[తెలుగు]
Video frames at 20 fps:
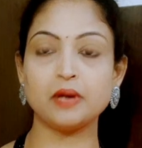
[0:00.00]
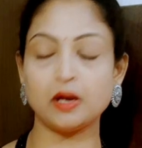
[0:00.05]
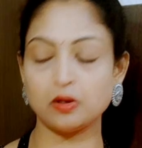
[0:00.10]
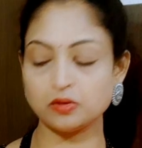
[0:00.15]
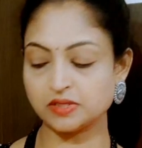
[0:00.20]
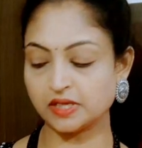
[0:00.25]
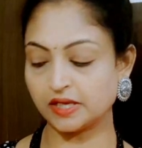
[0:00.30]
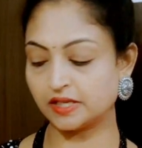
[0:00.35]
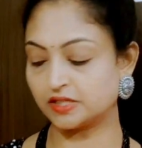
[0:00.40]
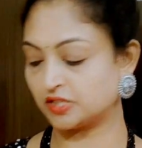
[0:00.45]

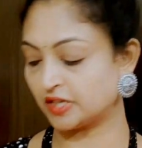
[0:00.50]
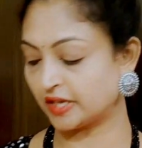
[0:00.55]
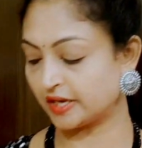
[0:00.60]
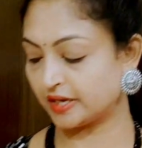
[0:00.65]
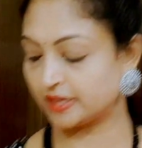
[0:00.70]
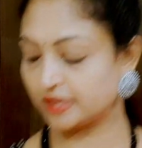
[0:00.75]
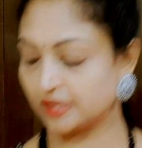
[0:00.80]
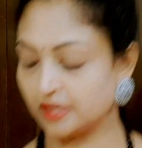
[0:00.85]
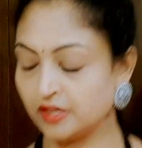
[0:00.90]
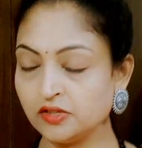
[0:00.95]
బ్లౌజే
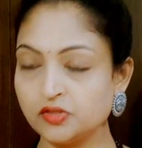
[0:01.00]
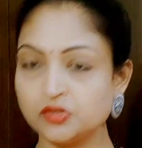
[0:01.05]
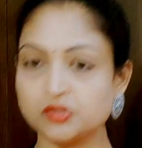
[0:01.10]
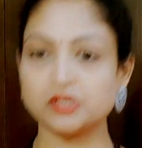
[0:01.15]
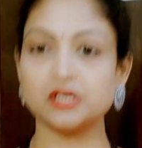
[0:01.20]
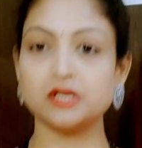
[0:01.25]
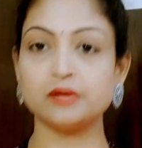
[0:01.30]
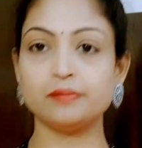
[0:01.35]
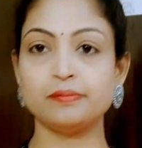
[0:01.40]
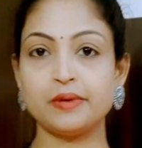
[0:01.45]
ఇచ్చారండి
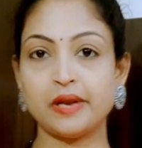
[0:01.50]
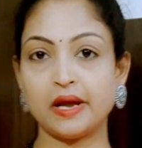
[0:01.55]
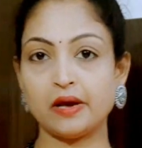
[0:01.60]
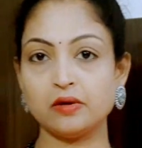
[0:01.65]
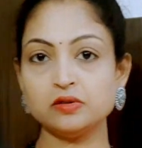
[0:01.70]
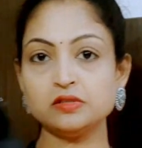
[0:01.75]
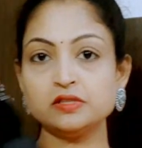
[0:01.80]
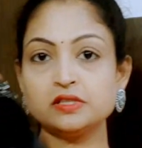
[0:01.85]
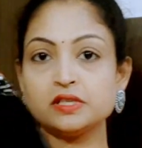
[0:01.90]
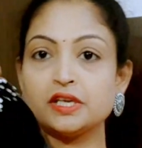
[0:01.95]
చూడండి
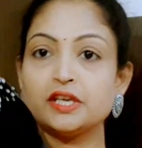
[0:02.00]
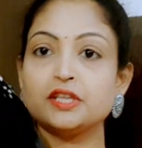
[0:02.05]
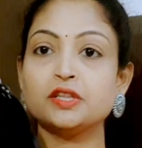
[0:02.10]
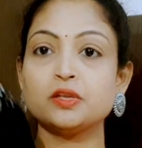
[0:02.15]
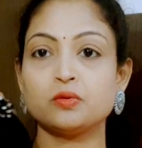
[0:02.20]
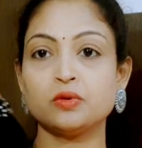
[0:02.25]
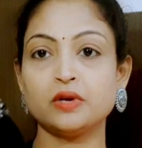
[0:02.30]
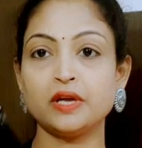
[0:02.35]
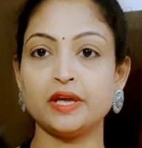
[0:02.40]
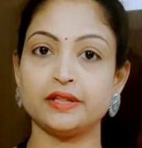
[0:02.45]
బ్లౌజ్
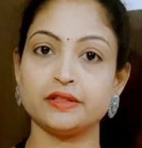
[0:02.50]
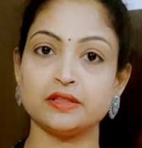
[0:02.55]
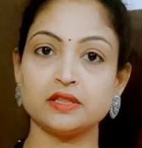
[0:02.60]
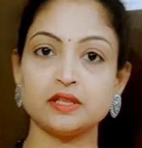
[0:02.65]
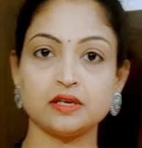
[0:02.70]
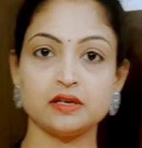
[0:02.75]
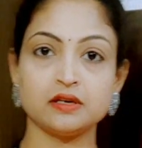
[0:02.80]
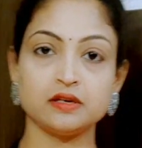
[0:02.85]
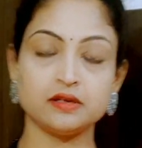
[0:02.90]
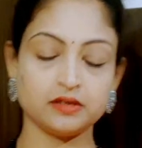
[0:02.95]
ఇది కూడా
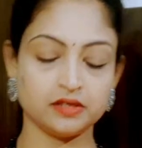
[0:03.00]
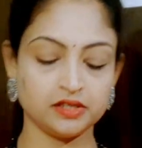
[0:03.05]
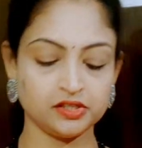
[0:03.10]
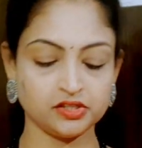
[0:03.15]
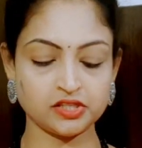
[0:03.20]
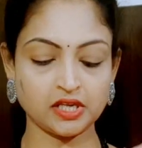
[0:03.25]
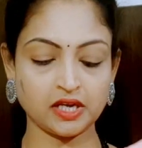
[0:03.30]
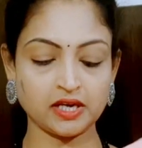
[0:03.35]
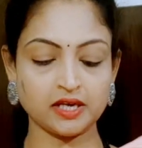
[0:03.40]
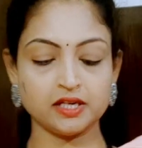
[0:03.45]
ఎంత
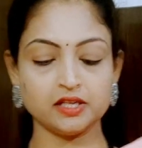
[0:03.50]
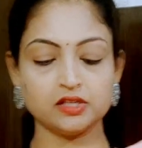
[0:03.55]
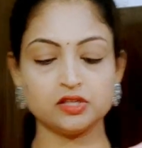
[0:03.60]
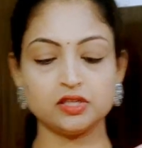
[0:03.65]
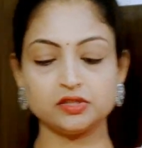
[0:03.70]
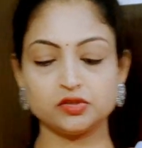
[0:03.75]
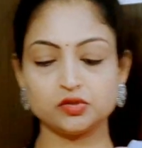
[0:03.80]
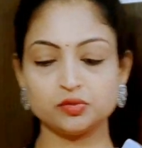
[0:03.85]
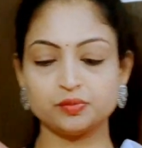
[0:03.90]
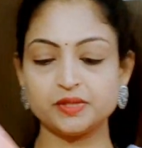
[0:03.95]
ఇచ్చారనేది
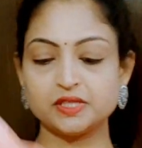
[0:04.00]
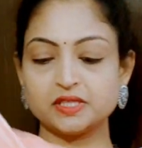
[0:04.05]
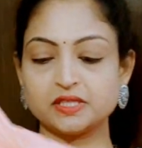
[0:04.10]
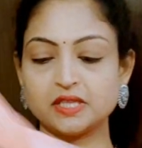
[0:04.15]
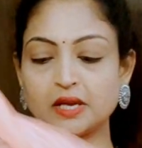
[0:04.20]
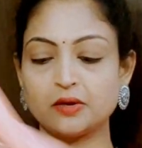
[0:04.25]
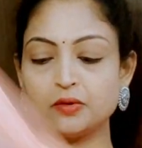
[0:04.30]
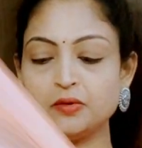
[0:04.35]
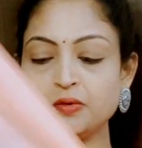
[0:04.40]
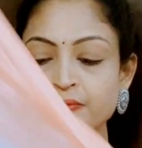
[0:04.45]
నేను
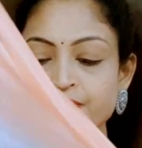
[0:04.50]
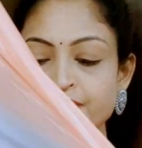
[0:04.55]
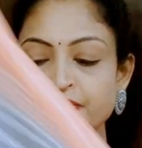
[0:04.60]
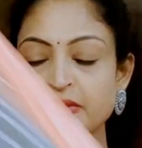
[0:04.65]
చూపిస్తాను